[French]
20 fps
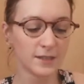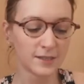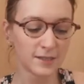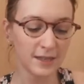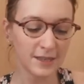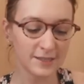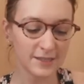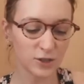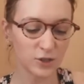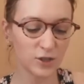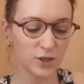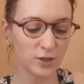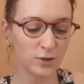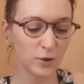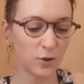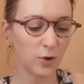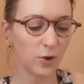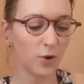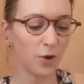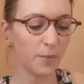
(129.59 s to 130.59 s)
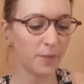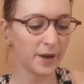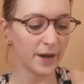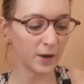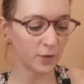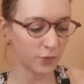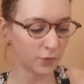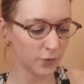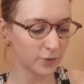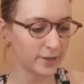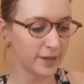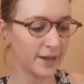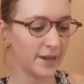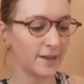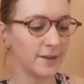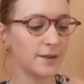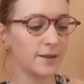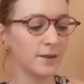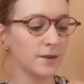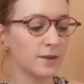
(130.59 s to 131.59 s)
Il s'agit de Robert
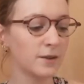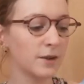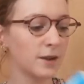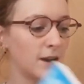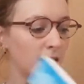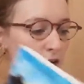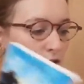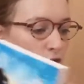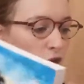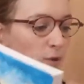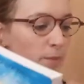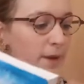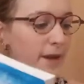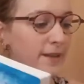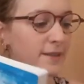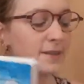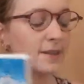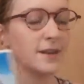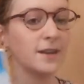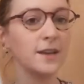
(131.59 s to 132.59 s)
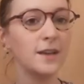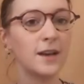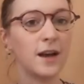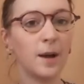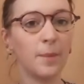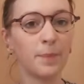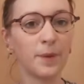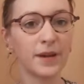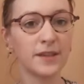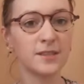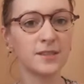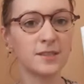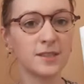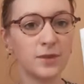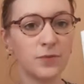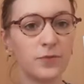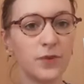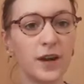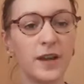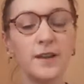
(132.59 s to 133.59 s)
Fontaine, La Chaumette et Après
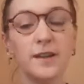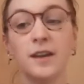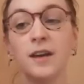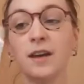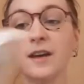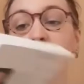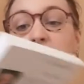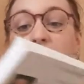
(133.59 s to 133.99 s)
Stéphane.